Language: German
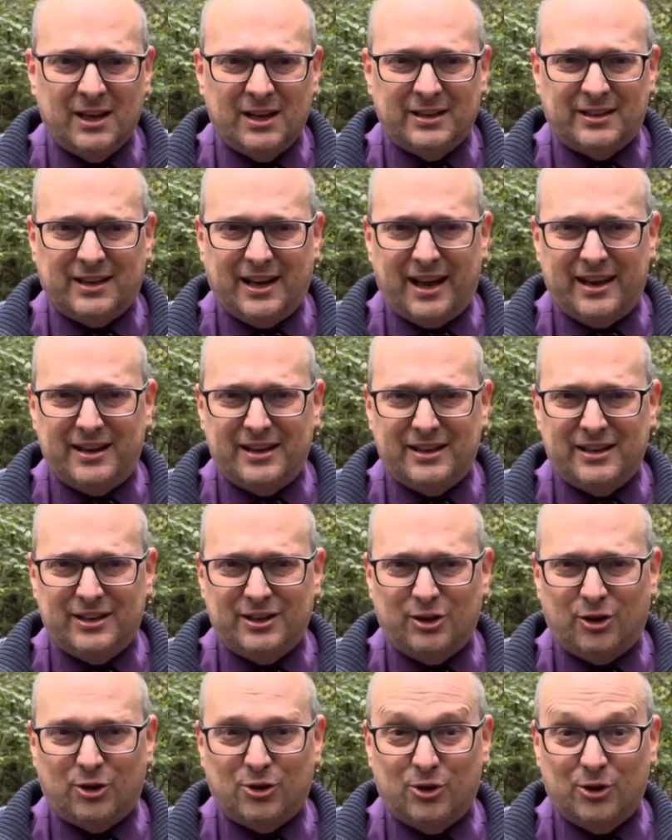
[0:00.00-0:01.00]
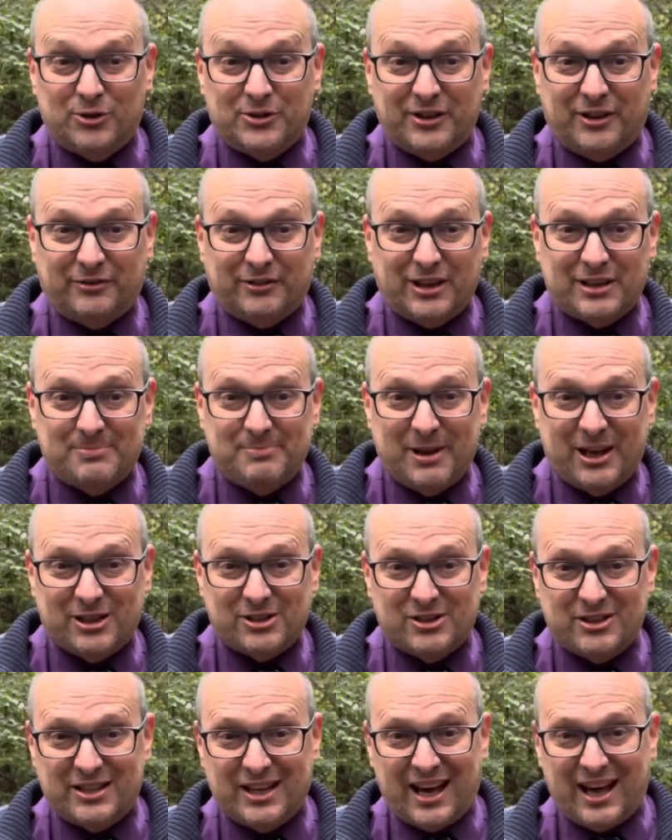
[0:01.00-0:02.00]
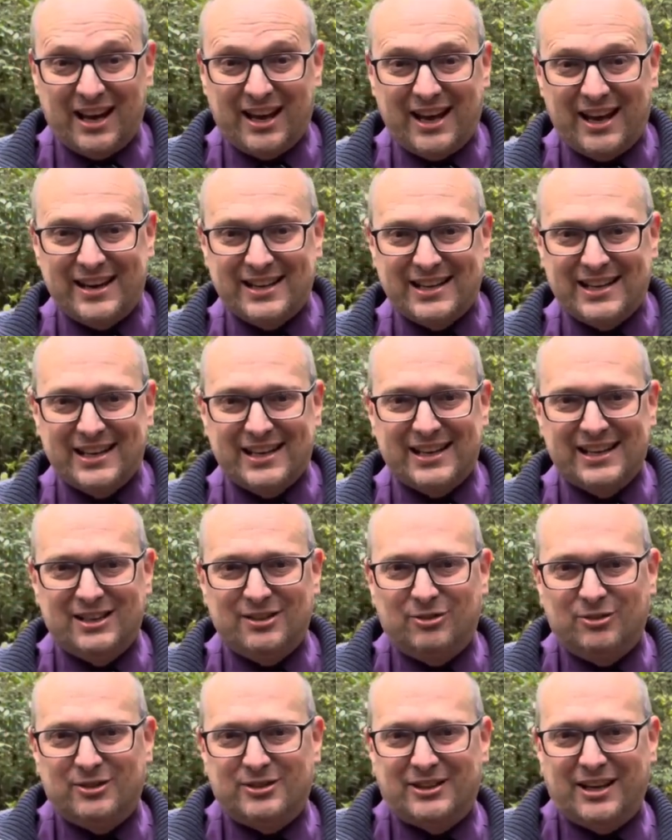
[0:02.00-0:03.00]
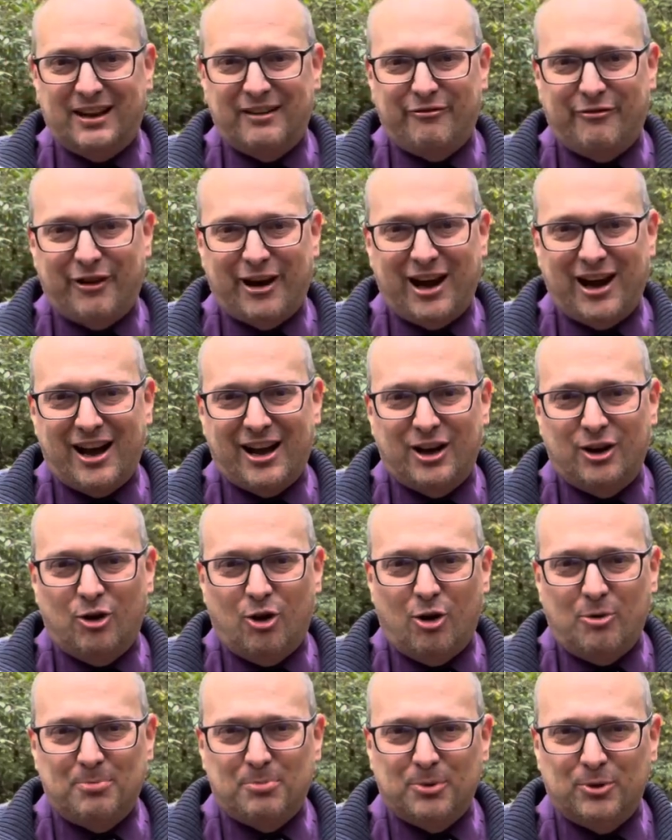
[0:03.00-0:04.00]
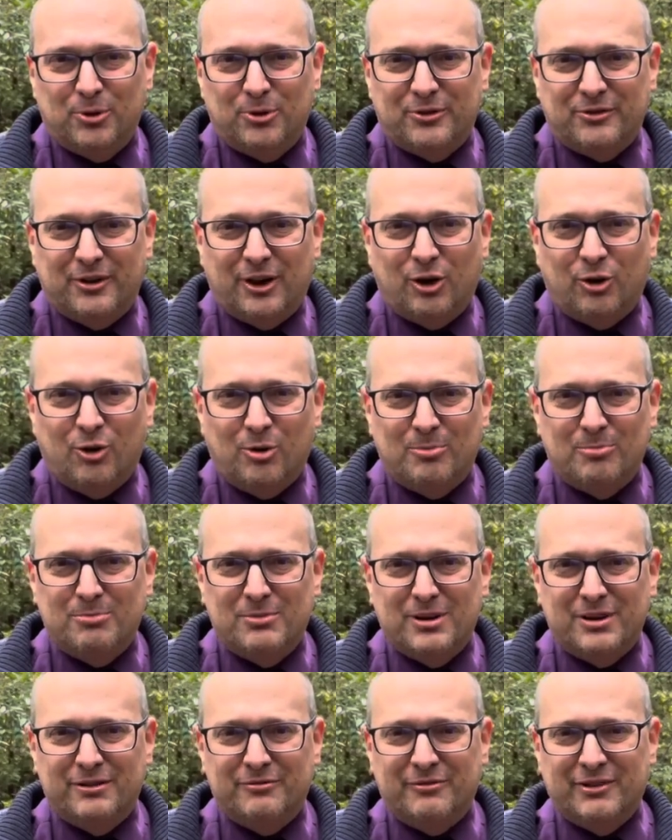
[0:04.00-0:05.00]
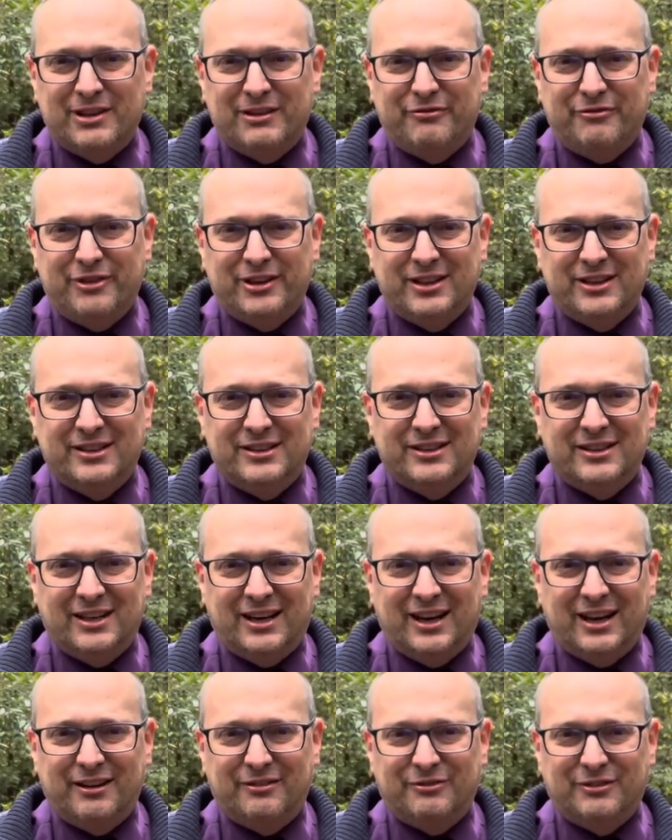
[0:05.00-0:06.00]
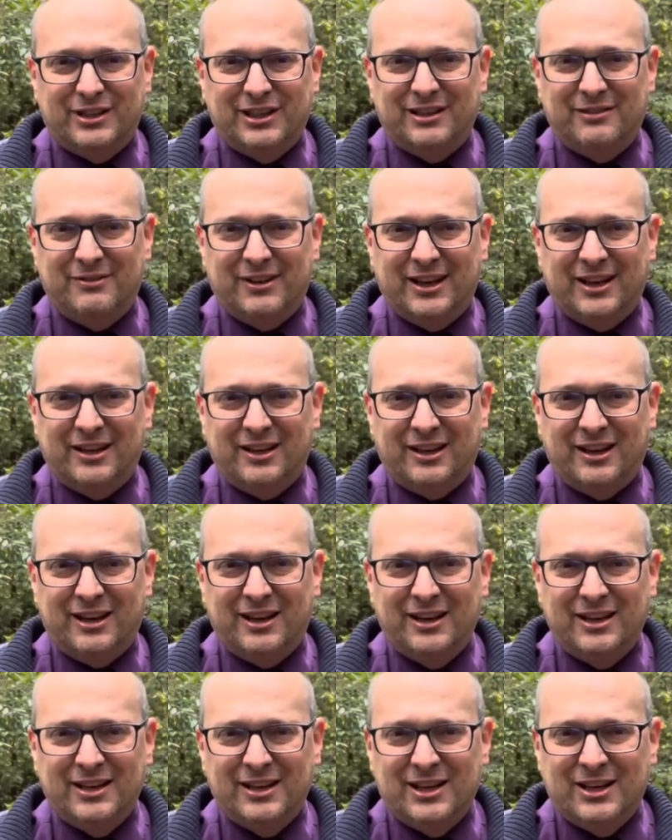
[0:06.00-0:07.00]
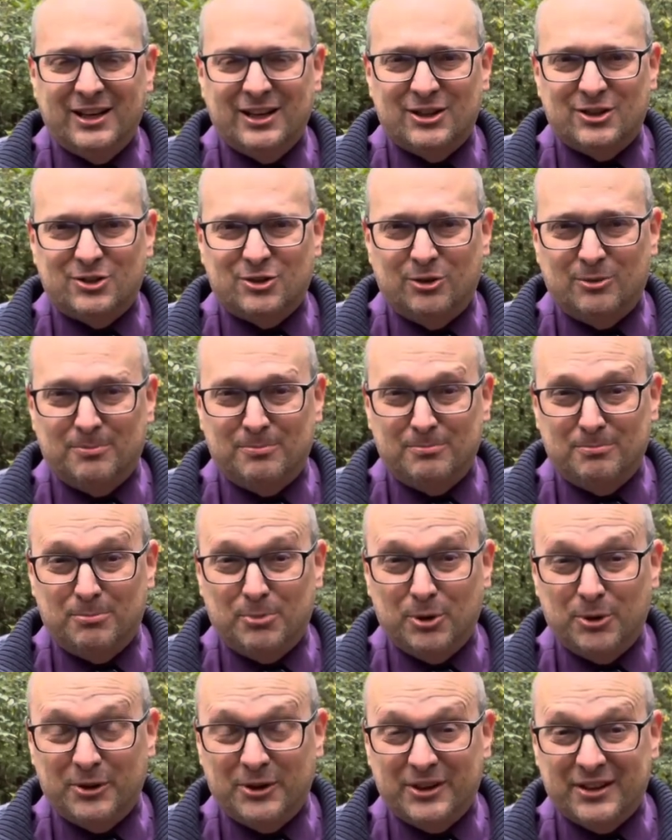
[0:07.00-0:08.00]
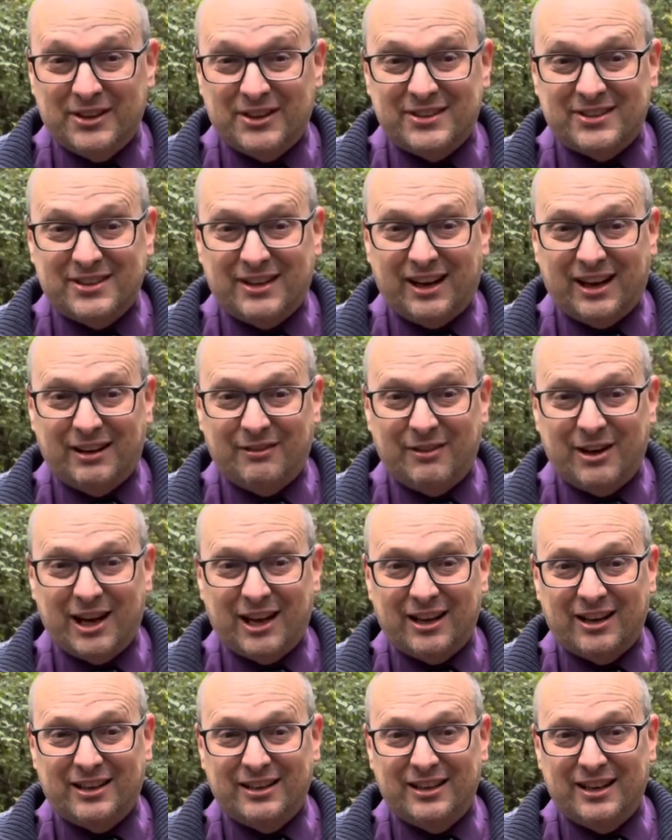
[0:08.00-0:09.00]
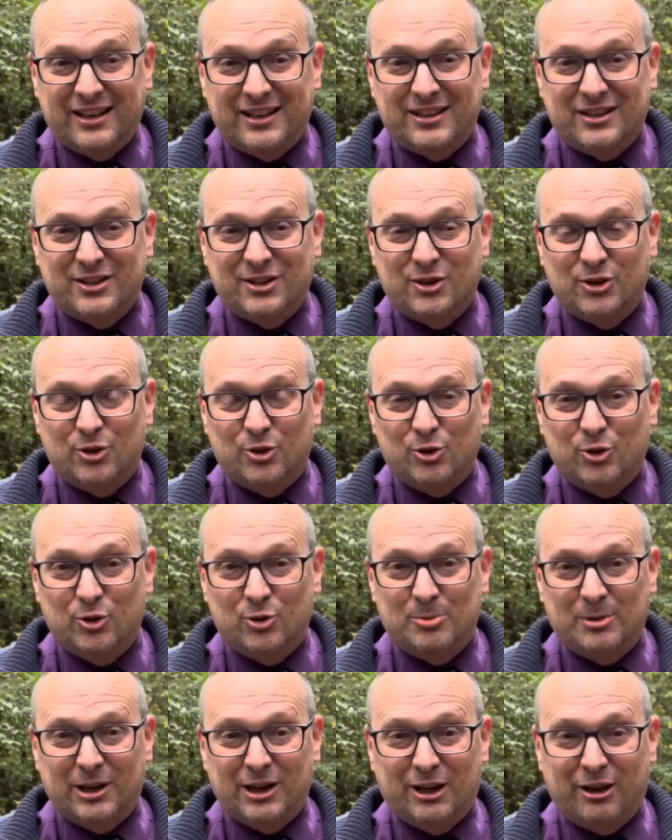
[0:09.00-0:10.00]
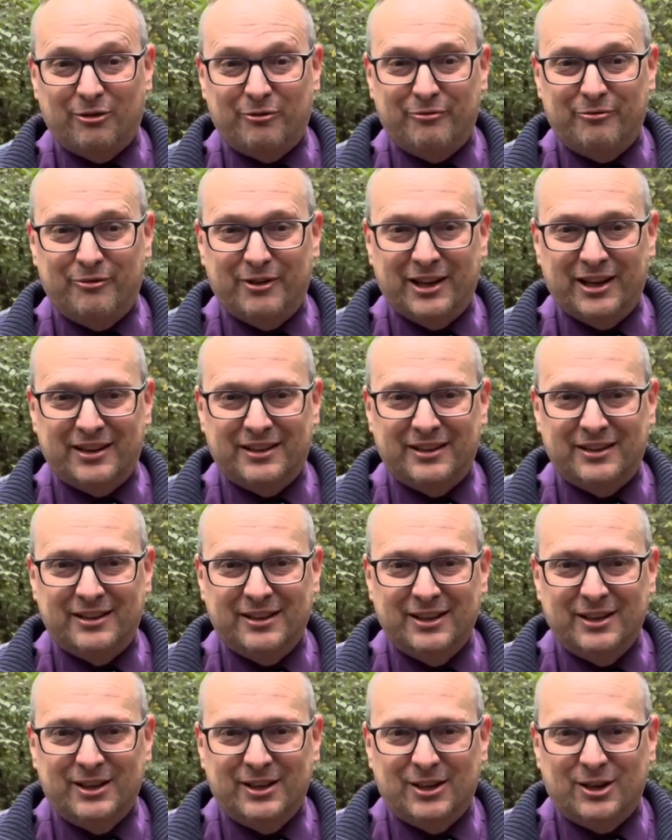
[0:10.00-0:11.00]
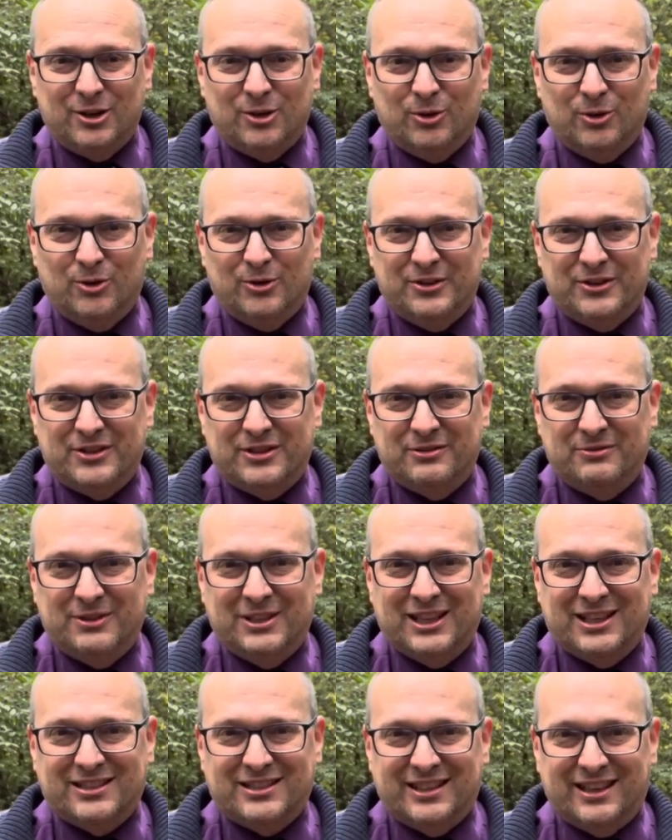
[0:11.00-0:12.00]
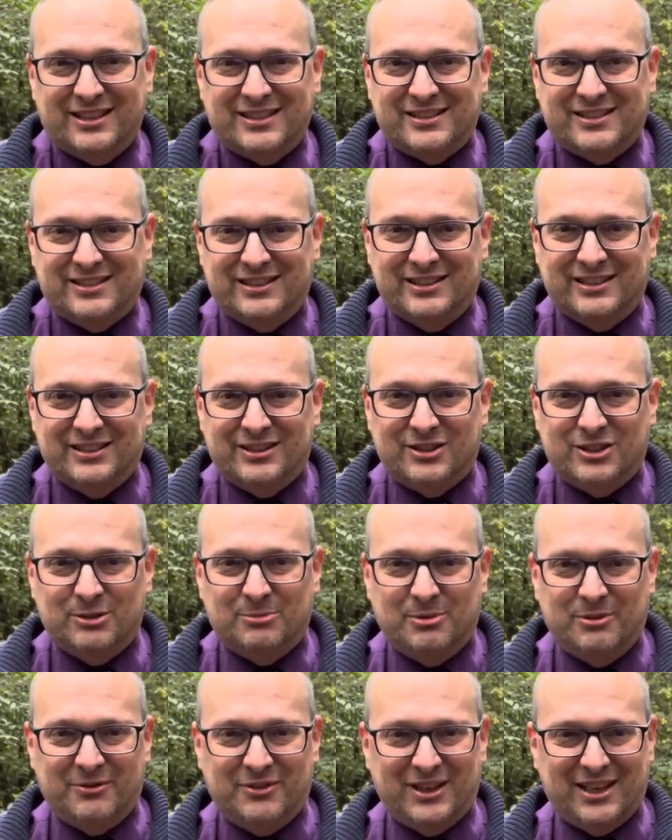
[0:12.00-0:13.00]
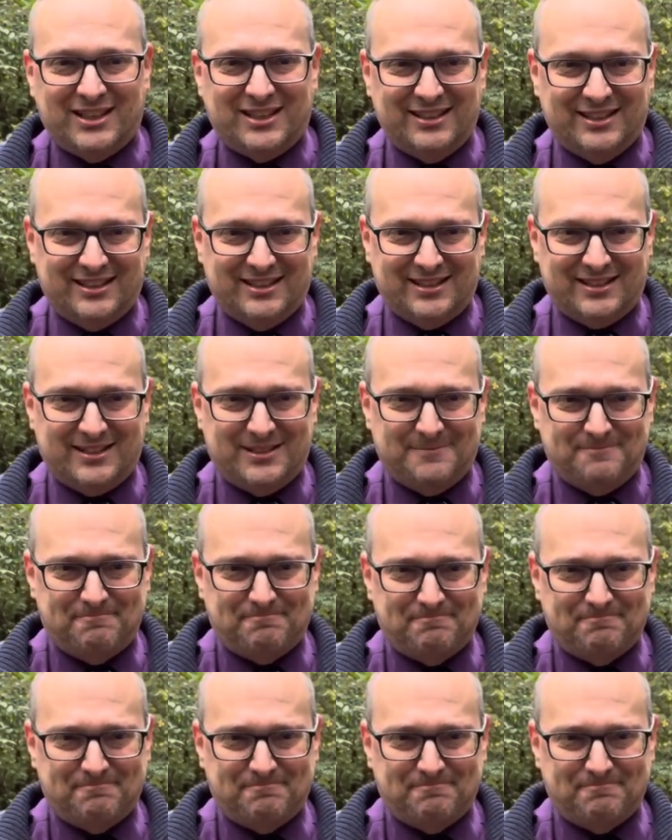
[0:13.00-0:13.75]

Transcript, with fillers: Dann noch kurz auf das Personal eingehen und dann fragen, ob und warum wie viele AfD-Wähler zum Bündnis Sarah Wagenknecht überlaufen werden und wie das Ganze zu bewerten ist.